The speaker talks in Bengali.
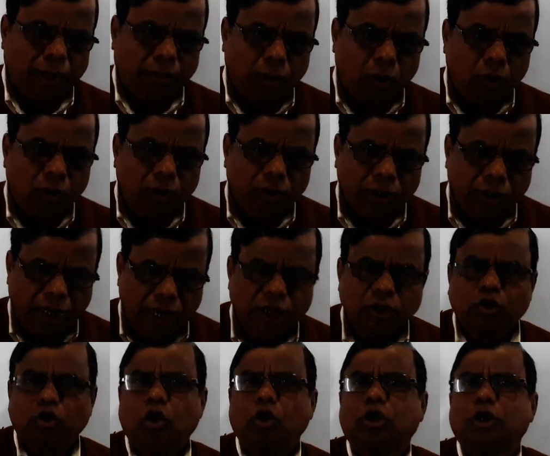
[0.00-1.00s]
এবং
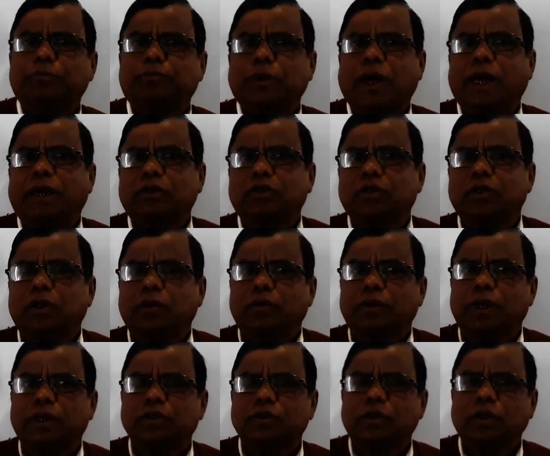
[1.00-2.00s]
এই সংক্ষিপ্ত
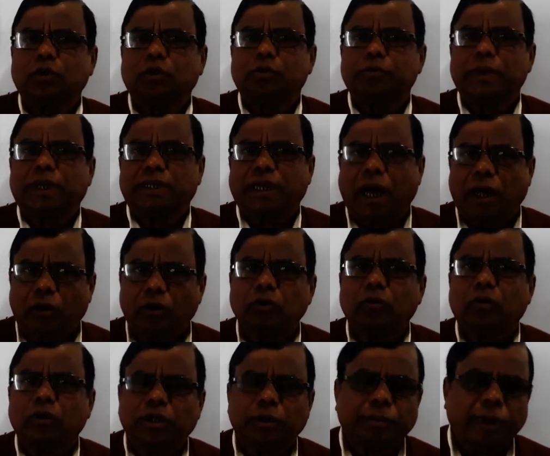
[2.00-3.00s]
আলোচনাগুলো যদি তোমরা ধারণ
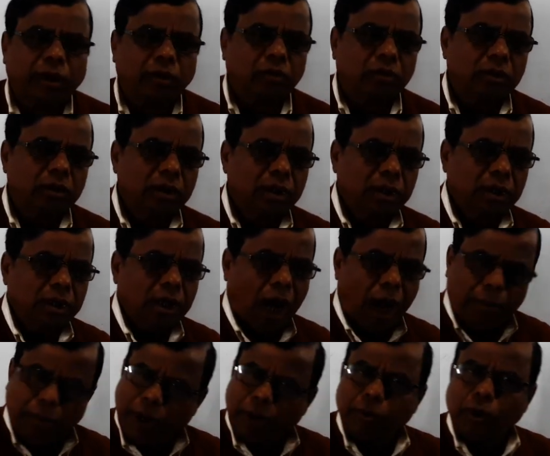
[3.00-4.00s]
করতে পারো
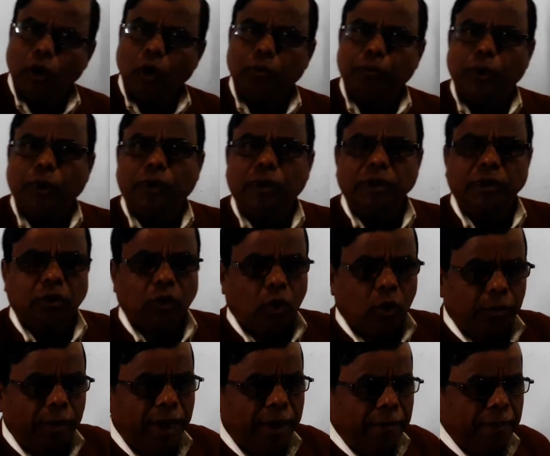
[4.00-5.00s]
আমার মনে উপকৃত
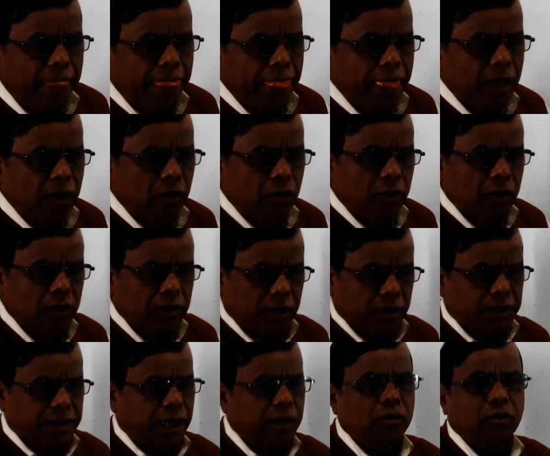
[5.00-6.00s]
হবে
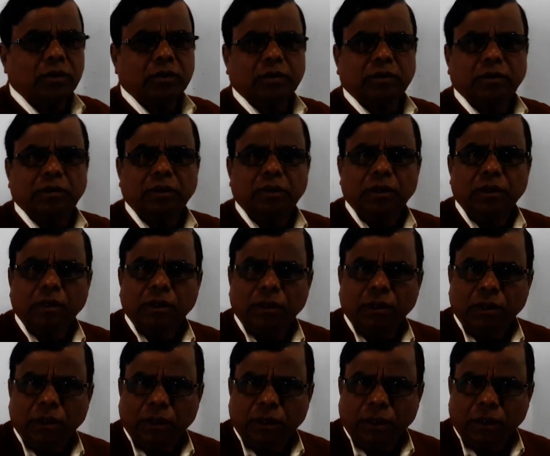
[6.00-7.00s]
তো যাই হোক
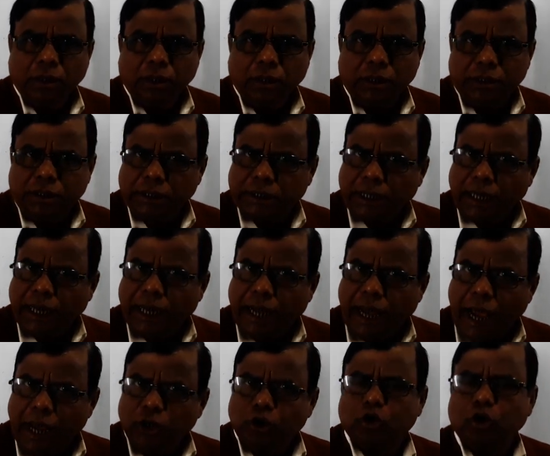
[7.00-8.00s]
যেটা
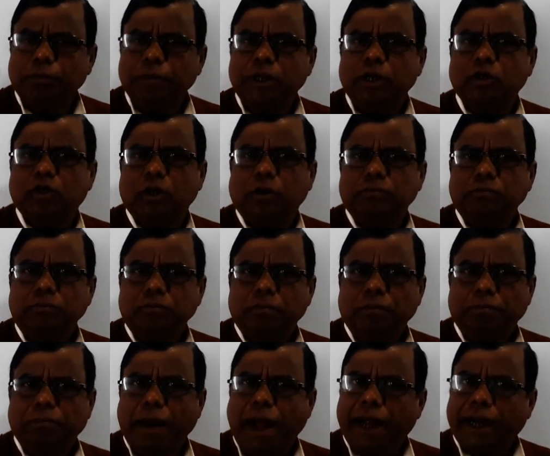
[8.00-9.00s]
আইসোমেরিজম
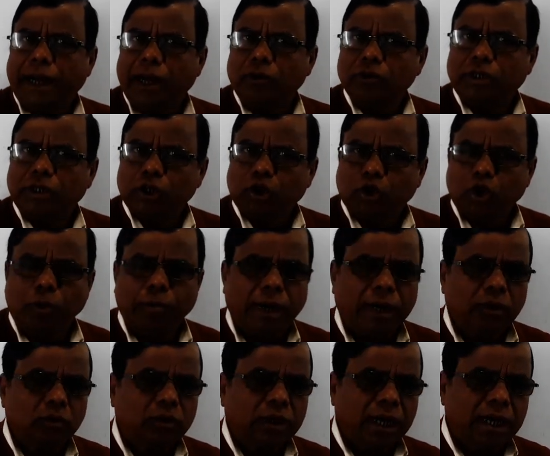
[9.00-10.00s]
বাংলায় হচ্ছে
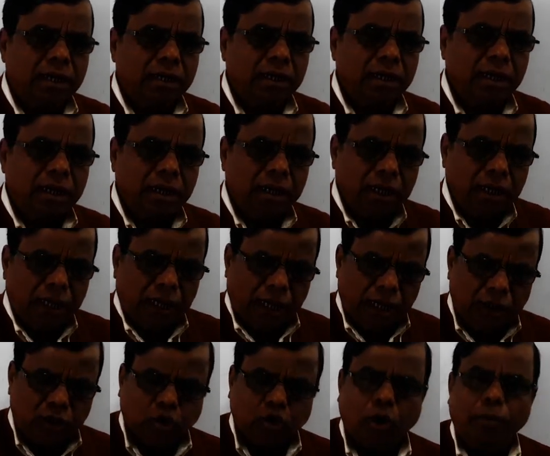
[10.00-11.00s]
সমানতা
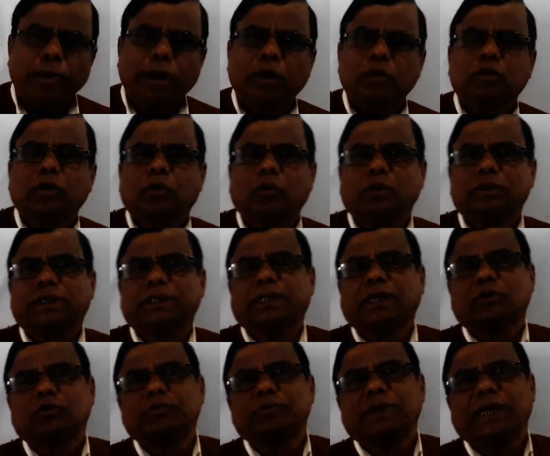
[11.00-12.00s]
এই সমানতা
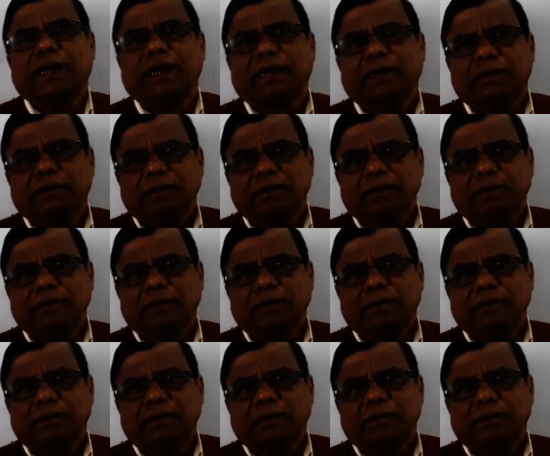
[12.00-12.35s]
কথাটা তোমরা